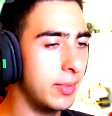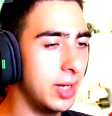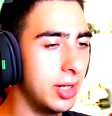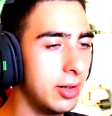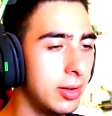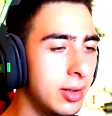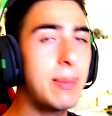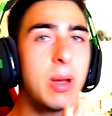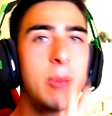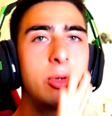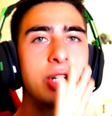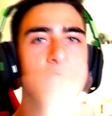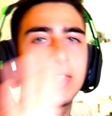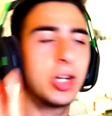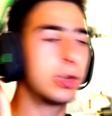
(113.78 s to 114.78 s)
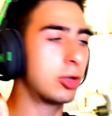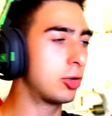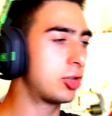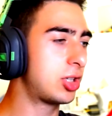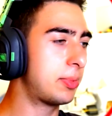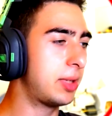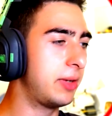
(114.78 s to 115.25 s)
va bene. E abbiamo già scelto
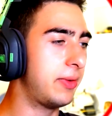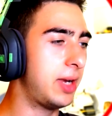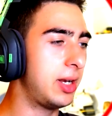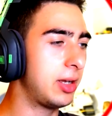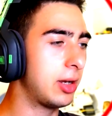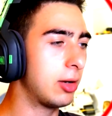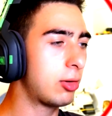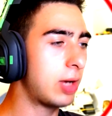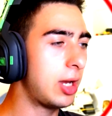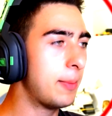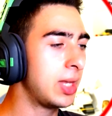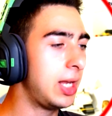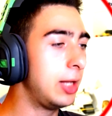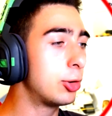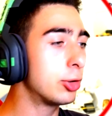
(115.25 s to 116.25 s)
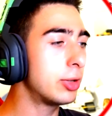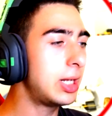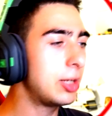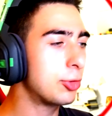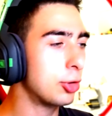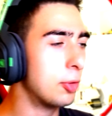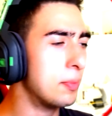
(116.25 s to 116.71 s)
le nostre periferiche, ok? In
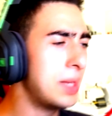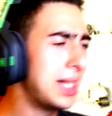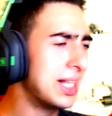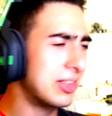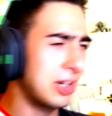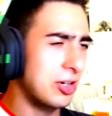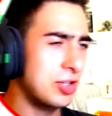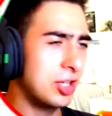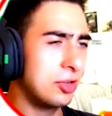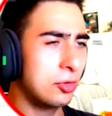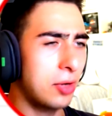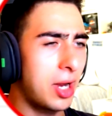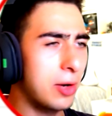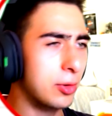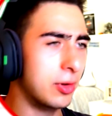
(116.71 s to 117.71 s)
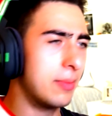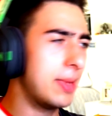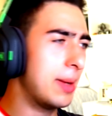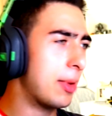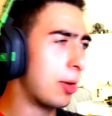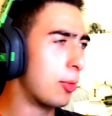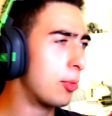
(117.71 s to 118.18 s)
totale sono 1300 euro,
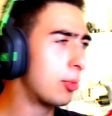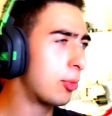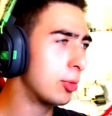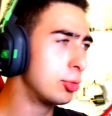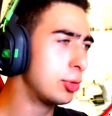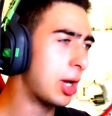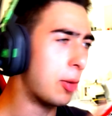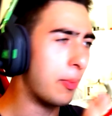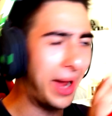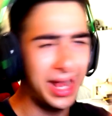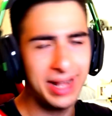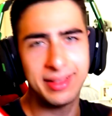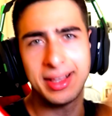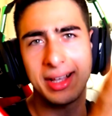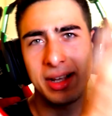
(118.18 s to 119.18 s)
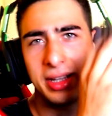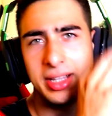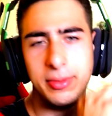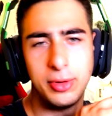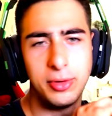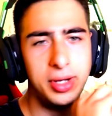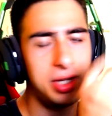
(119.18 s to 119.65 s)
vabbè ma comunque lui aumenta,
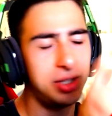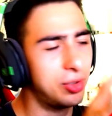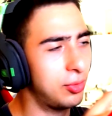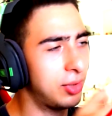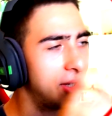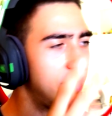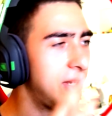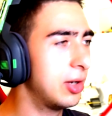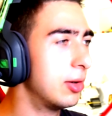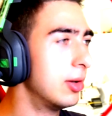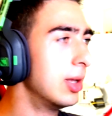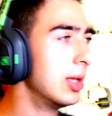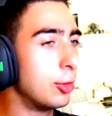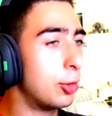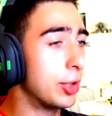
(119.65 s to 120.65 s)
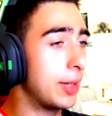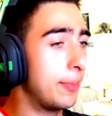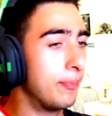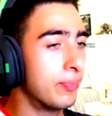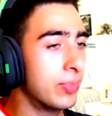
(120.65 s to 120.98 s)
diminuisce un casino. Allora,